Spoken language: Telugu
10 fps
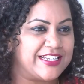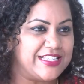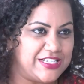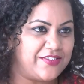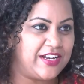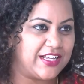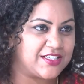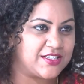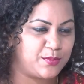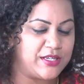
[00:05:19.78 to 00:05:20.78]
చిరంజీవి
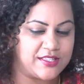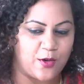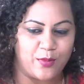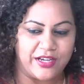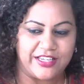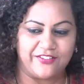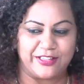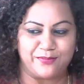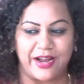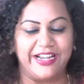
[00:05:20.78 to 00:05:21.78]
లక్ష్మి
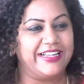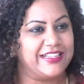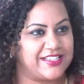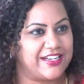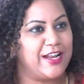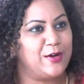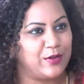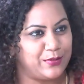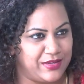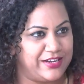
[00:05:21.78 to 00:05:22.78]
సౌభాగ్యవతి బయట
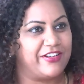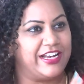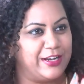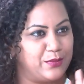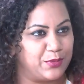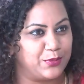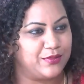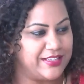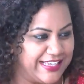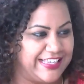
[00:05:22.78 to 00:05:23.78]
జనాల్లోకి మీరు వెళ్ళినప్పుడు
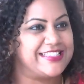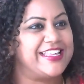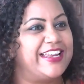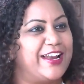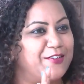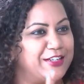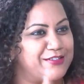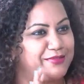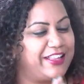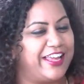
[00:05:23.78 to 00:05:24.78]
ఈ సీరియల్
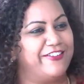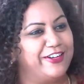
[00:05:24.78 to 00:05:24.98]
గురించి మీతో ఏం